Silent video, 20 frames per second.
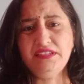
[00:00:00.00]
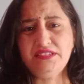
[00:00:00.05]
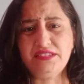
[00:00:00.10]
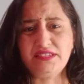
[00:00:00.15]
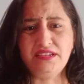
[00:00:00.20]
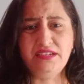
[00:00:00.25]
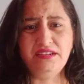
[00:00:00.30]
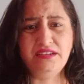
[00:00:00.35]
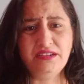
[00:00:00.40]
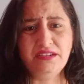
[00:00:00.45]

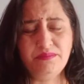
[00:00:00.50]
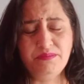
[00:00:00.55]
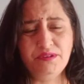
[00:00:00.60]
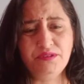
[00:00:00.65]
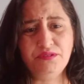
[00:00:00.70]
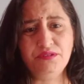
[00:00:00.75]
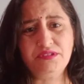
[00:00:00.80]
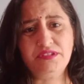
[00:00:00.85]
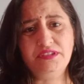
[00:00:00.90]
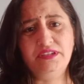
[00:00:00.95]
स्कर्ट में
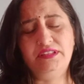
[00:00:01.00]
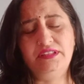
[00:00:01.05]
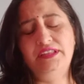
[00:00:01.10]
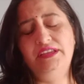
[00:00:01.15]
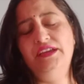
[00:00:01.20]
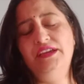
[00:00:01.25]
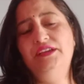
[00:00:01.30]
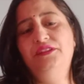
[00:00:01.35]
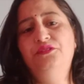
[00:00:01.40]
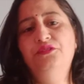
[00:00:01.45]
हो सकते
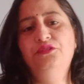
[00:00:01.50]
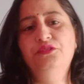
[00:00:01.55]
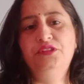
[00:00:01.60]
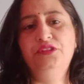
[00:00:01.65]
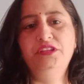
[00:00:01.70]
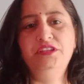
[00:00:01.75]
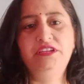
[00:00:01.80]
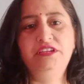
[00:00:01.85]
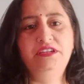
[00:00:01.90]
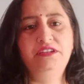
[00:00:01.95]
हैं
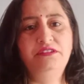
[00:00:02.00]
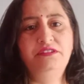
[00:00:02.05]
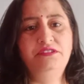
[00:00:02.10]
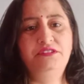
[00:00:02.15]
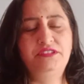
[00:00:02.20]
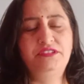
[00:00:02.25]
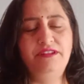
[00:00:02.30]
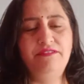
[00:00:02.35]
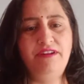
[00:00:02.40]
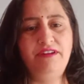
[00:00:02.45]
धोती कट
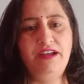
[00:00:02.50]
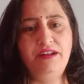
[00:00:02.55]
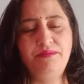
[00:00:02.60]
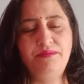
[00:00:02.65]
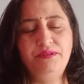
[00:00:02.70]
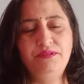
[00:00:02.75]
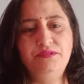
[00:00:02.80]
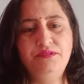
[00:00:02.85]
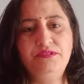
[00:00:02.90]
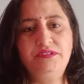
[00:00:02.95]
सलवार
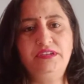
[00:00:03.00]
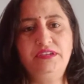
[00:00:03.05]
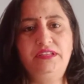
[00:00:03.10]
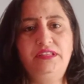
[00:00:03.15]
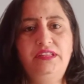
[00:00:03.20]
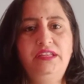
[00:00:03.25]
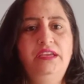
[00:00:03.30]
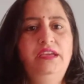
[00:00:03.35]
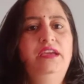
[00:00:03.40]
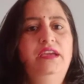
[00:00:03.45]
में हो
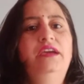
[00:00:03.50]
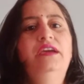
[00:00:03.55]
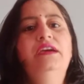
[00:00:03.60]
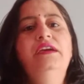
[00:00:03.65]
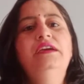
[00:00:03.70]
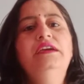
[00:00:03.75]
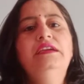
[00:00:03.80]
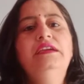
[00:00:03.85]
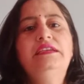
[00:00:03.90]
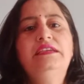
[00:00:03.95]
सकते हैं
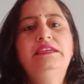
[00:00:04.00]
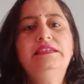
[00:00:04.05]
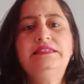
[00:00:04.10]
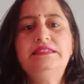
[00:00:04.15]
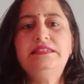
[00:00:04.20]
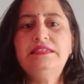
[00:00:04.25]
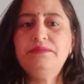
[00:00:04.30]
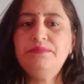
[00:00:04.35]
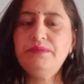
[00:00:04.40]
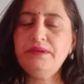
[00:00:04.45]

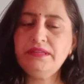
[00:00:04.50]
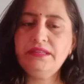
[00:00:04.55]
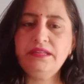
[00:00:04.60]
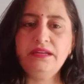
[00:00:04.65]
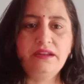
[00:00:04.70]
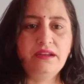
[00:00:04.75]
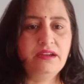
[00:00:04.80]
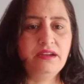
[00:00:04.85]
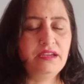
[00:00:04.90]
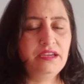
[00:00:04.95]
किसी भी
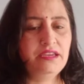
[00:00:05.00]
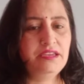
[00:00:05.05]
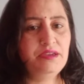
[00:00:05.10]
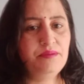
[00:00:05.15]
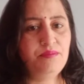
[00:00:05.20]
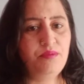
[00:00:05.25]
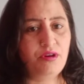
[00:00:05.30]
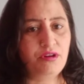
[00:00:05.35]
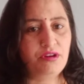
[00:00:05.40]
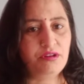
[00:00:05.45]
तरह के ये
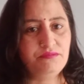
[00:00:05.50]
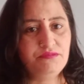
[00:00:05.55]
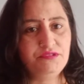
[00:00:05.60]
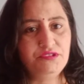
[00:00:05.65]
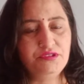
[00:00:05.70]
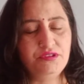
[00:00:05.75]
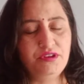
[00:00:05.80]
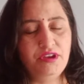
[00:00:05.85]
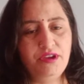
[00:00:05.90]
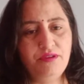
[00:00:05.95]
बॉटम्स
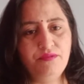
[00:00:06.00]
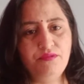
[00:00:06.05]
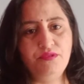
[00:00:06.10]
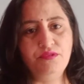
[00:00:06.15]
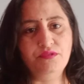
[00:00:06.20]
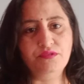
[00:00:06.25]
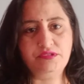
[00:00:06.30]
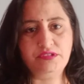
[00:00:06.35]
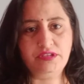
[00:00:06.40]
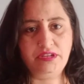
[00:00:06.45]
जो हैं वो
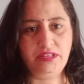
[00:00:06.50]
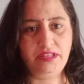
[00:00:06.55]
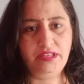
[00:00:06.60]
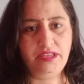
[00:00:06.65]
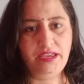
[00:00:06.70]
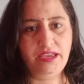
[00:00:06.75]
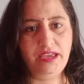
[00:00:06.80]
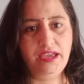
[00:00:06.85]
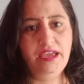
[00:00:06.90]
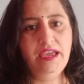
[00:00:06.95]
हो सकते
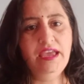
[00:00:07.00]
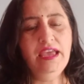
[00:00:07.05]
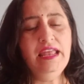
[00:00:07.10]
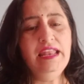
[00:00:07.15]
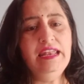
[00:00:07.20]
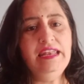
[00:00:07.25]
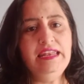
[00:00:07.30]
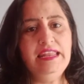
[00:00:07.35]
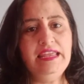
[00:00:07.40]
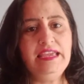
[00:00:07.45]
हैं
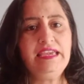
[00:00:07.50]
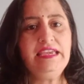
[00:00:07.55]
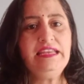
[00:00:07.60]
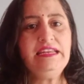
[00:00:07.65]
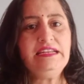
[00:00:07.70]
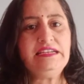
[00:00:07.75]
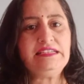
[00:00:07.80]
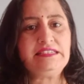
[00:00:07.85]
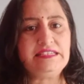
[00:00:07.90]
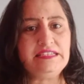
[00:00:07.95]
लेकिन
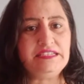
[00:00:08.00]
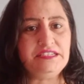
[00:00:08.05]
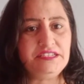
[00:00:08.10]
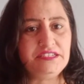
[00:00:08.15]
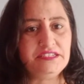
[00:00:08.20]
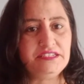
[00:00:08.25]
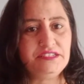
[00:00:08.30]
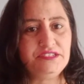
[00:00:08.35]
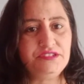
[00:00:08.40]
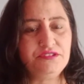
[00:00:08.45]

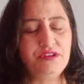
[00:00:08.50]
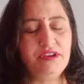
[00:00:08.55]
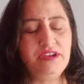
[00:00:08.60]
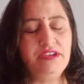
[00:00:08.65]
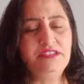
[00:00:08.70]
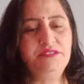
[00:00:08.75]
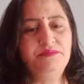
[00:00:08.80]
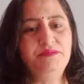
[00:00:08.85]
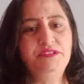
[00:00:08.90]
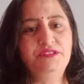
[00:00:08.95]
असेंशियल्स जो है
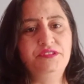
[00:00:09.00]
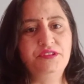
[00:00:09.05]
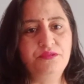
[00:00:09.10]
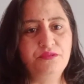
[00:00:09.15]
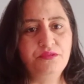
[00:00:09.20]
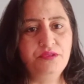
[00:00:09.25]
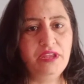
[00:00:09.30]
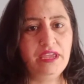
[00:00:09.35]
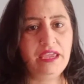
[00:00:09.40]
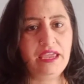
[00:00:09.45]
इसमें
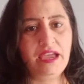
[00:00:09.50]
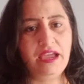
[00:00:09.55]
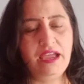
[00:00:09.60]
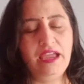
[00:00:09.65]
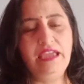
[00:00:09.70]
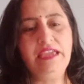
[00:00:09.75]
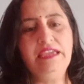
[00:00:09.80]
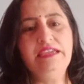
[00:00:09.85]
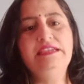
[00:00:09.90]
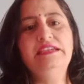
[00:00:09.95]
ज़रूरी क्या है
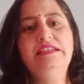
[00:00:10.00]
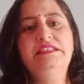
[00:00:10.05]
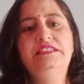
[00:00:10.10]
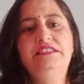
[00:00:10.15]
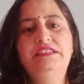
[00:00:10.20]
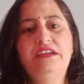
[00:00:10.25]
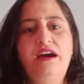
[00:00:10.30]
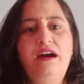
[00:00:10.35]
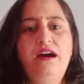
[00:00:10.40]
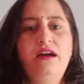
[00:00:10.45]
कि ये
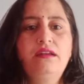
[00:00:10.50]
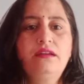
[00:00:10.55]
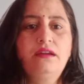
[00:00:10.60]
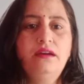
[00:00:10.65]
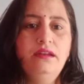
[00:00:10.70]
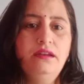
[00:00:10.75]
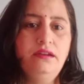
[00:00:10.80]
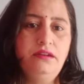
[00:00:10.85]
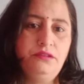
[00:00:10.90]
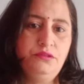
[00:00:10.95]
चार
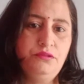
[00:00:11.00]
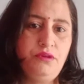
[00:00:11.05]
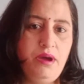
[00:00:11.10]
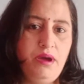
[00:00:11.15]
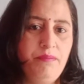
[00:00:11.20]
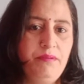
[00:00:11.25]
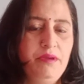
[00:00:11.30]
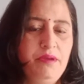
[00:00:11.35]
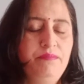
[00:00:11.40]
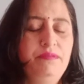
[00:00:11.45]
कलर तो
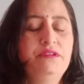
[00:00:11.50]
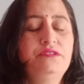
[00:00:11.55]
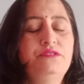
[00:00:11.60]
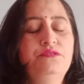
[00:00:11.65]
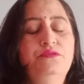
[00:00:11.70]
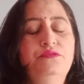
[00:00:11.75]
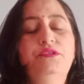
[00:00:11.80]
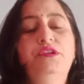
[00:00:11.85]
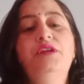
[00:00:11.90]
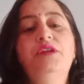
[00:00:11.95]
आपके पास
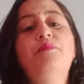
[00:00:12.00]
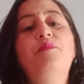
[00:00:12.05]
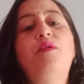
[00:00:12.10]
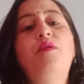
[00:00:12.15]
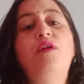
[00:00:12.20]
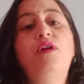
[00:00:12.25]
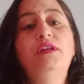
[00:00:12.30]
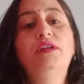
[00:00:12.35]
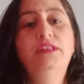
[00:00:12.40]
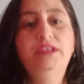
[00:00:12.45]
होने
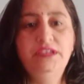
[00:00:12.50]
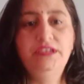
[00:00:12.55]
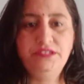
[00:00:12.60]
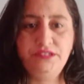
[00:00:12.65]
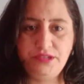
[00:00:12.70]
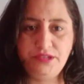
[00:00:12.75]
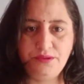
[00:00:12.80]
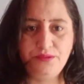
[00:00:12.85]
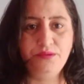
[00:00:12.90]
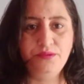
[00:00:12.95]
बहुत ही
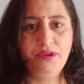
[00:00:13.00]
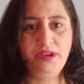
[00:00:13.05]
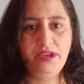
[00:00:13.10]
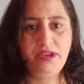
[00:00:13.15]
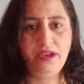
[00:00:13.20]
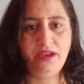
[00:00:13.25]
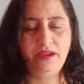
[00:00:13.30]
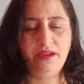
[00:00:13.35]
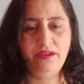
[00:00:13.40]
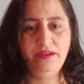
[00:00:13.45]
ज़रूरी
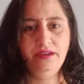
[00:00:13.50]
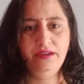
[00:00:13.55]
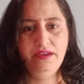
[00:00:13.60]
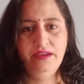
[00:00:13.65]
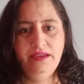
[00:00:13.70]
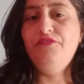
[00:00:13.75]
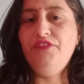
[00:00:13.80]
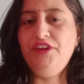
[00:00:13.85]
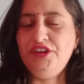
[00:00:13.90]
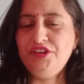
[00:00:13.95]
हैं
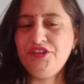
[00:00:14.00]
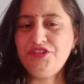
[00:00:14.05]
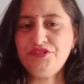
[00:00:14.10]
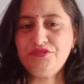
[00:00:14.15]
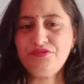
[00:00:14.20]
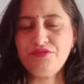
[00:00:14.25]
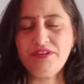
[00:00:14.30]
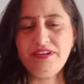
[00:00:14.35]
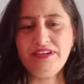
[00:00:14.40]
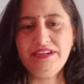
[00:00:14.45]
वीडियो
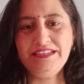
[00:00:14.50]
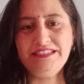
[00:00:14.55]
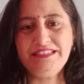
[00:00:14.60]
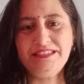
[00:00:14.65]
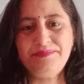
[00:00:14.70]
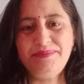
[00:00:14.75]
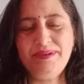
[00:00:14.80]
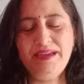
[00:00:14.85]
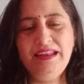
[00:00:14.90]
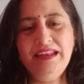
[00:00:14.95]
शुरू करने से
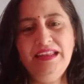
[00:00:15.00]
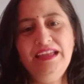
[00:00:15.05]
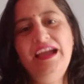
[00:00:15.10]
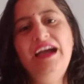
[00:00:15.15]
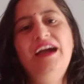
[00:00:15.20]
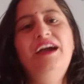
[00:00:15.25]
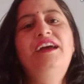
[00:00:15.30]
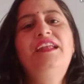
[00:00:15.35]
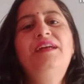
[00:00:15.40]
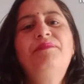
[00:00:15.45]
पहले
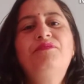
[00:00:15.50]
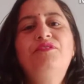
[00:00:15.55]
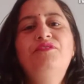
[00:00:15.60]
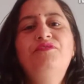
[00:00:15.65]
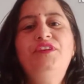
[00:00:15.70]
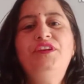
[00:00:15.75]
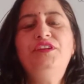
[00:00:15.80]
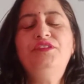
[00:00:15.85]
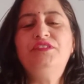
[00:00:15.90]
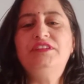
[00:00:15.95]
अगर आपको
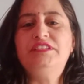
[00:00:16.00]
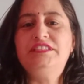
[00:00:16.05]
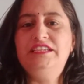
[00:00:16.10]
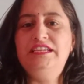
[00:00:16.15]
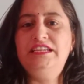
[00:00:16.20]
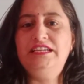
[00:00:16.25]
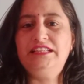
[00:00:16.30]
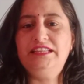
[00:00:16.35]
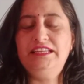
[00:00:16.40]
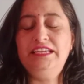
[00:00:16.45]
वीडियो अच्छी
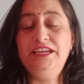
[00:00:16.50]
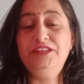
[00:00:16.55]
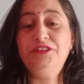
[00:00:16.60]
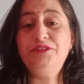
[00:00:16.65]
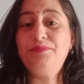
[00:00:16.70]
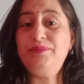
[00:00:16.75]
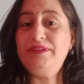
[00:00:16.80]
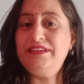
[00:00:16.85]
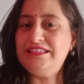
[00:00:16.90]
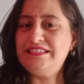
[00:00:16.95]
लगती है तो
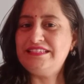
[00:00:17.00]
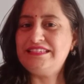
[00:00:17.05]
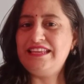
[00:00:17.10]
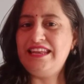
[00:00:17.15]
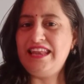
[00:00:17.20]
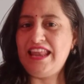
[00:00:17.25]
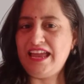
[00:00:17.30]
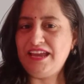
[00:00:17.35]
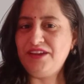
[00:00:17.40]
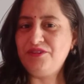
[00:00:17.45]
प्लीज़ इसे
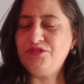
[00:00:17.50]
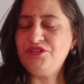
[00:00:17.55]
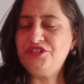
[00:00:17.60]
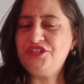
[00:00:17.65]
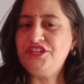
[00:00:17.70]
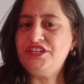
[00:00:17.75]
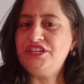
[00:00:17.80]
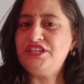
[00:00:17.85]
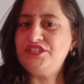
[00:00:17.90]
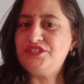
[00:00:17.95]
लाइक और
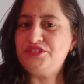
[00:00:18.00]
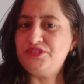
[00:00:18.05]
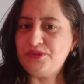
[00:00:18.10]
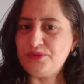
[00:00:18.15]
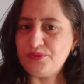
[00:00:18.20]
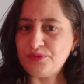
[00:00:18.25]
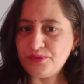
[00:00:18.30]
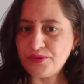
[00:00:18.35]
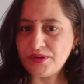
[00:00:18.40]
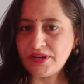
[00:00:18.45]
शेयर
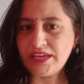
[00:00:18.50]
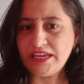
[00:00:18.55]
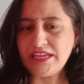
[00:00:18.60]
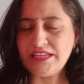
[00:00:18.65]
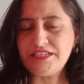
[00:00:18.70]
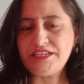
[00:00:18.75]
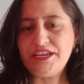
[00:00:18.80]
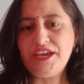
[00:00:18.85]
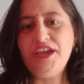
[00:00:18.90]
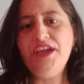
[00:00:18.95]
ज़रूर
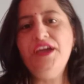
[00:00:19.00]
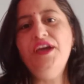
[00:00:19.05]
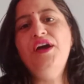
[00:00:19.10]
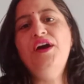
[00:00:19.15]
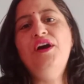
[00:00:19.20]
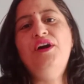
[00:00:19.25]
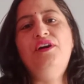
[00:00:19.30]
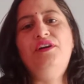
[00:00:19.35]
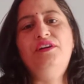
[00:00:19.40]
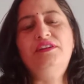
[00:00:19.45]
कीजिए
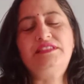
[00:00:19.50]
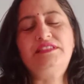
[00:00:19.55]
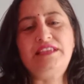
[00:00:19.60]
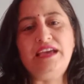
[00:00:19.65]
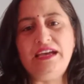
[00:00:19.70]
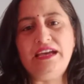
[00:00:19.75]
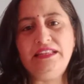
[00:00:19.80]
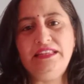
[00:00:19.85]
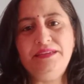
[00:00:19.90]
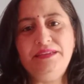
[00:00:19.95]
और
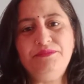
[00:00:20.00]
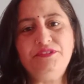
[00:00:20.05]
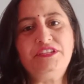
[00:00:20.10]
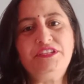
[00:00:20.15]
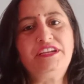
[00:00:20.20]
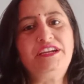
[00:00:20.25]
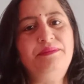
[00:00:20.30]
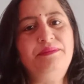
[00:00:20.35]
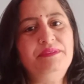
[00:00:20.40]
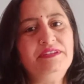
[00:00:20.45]
साथ ही मुझे
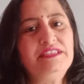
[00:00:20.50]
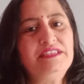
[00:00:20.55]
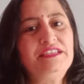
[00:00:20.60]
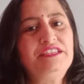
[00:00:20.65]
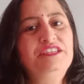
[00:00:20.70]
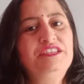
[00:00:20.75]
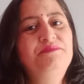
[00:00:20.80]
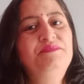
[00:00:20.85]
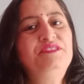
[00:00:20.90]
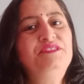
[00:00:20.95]
कमेंट
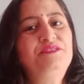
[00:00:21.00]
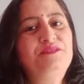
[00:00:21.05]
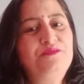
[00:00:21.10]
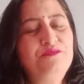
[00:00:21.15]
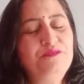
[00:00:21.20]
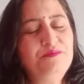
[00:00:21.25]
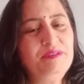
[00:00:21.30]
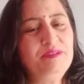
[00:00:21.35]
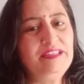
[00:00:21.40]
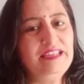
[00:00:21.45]
सेक्शन में
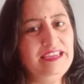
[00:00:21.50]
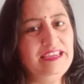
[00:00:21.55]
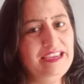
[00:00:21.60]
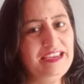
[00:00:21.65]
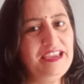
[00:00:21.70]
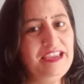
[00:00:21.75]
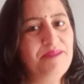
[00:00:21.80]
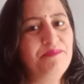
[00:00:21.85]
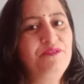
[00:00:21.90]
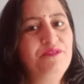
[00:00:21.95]
ज़रूर बताइए
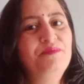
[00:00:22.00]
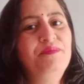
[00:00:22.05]
कि आपको